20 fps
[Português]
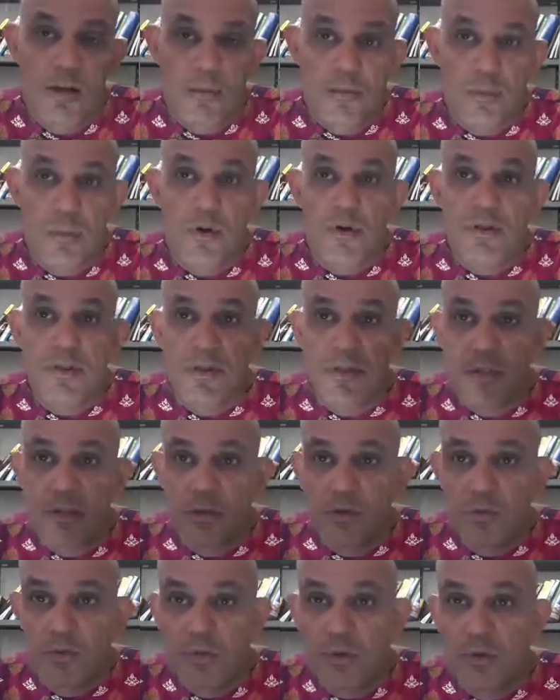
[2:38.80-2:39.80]
Pode ser que
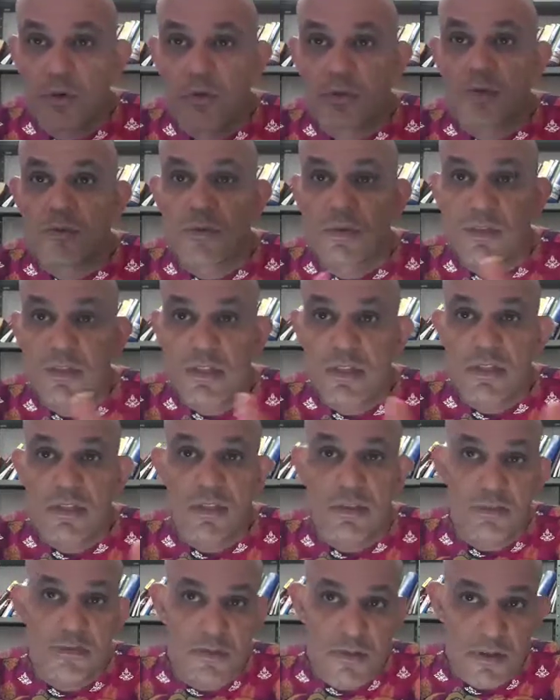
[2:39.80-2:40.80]
o fórum
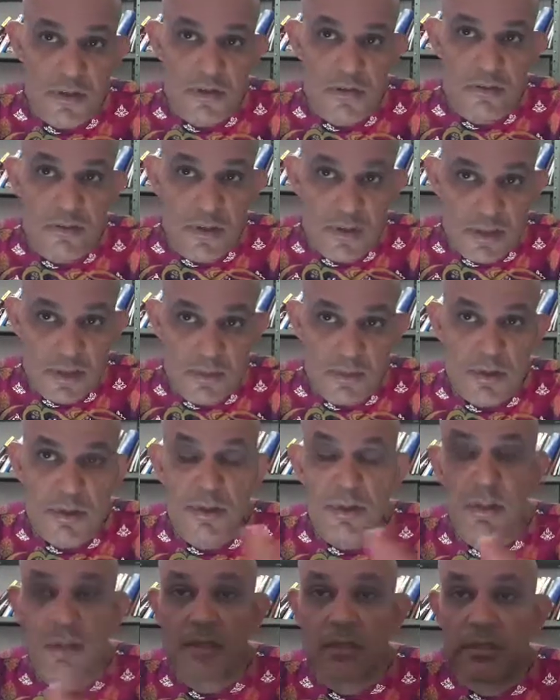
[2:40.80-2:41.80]
seja feito dessa
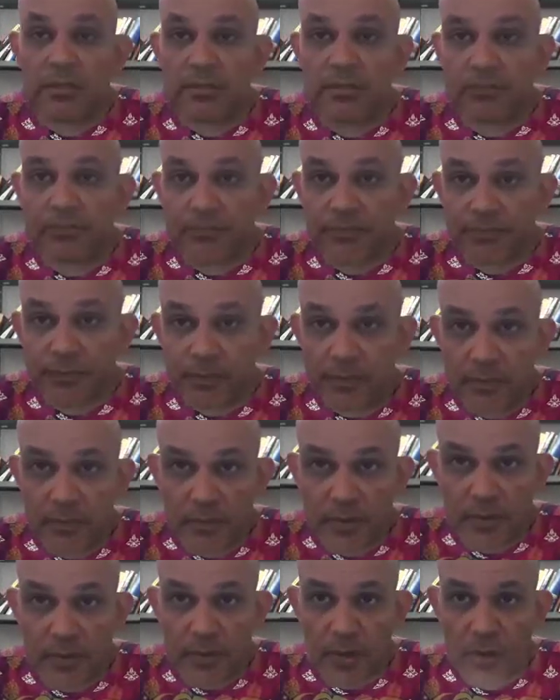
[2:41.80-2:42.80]
maneira,
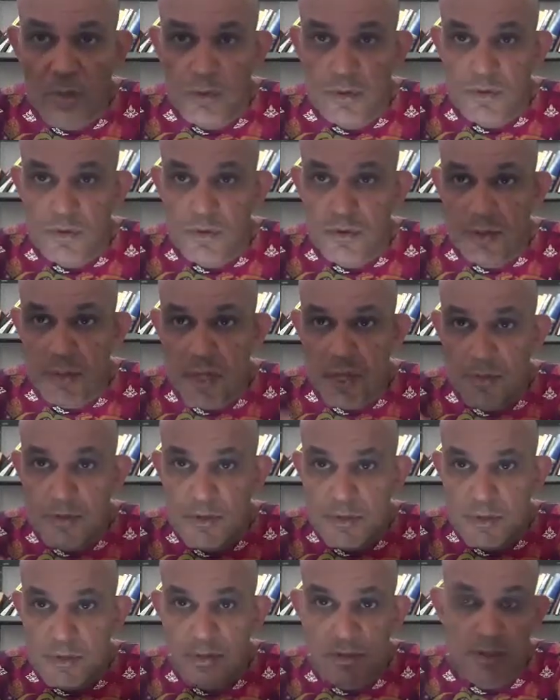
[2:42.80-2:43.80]
onde você abre
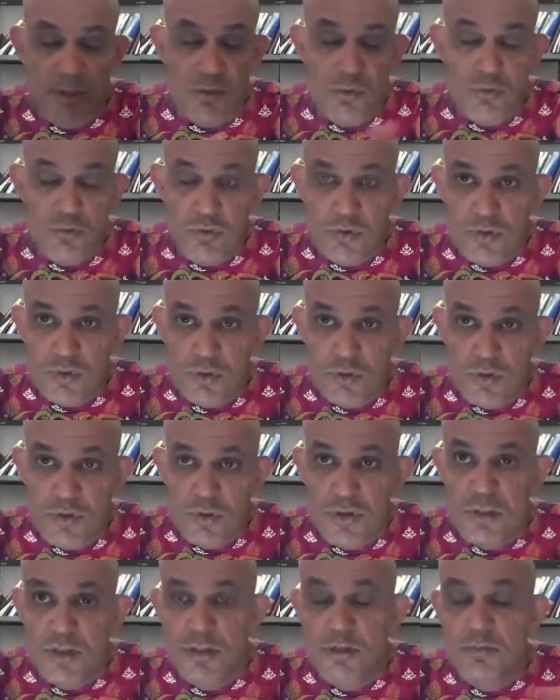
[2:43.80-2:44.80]
inscrição de oito
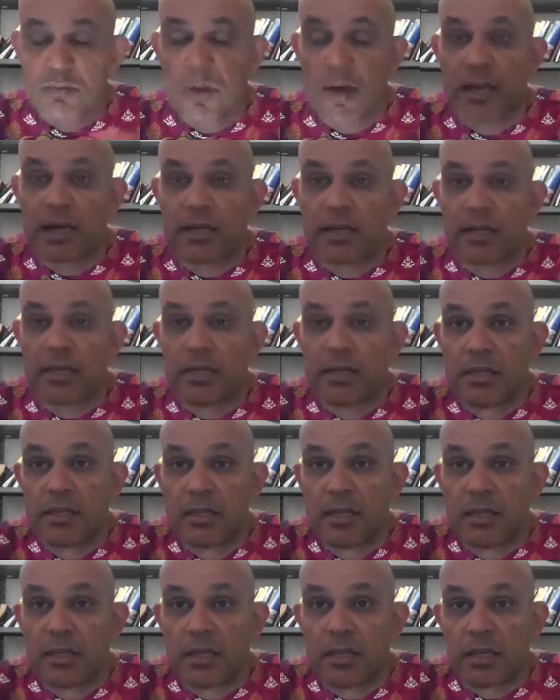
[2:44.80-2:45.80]
dias para
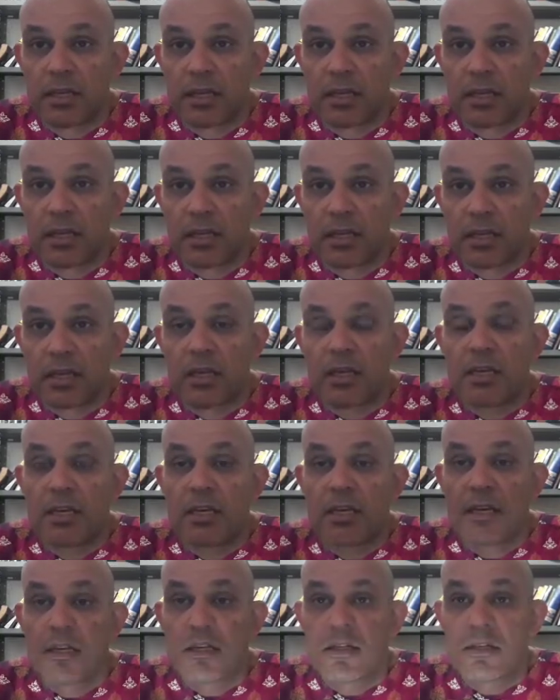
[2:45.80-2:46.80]
é, quem
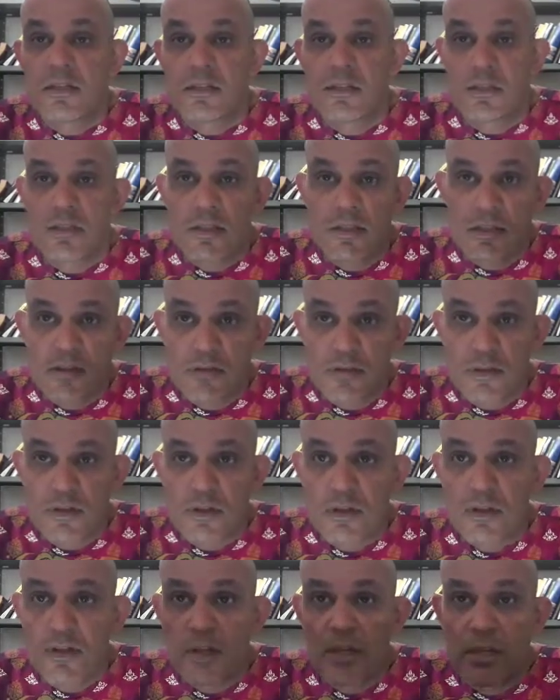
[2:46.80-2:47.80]
queira se
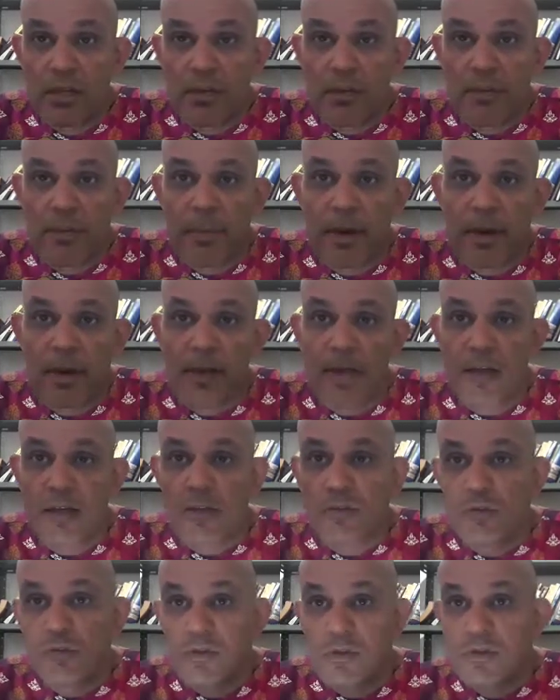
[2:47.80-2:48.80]
inscrever para
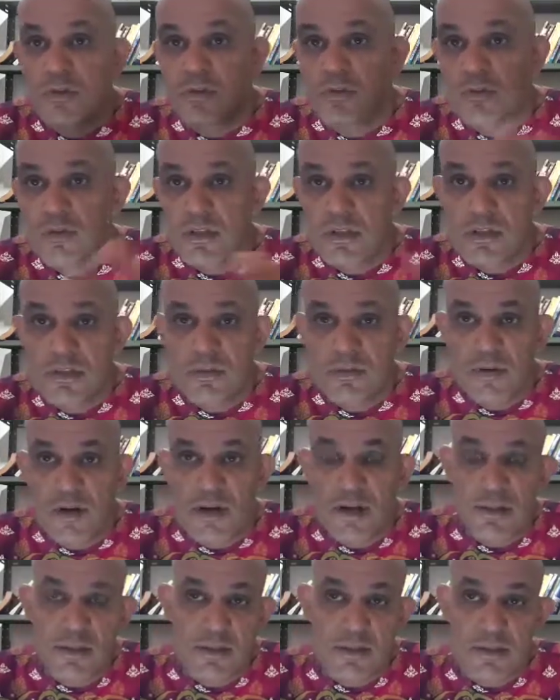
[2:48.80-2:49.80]
duas ou três
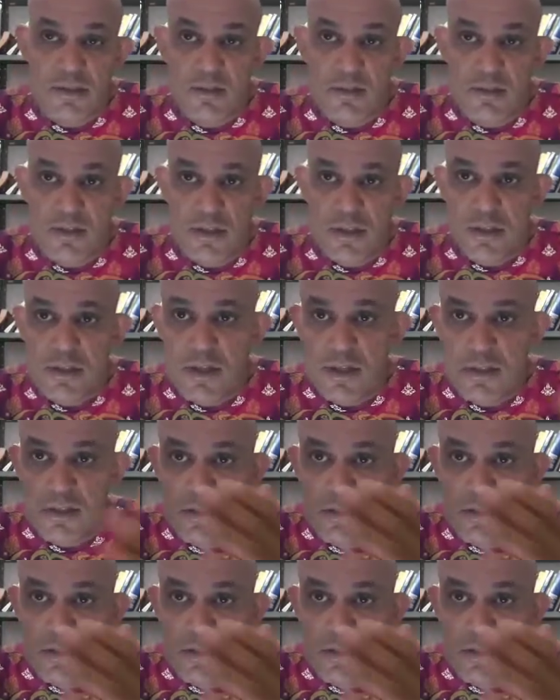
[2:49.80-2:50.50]
vagas da sociedade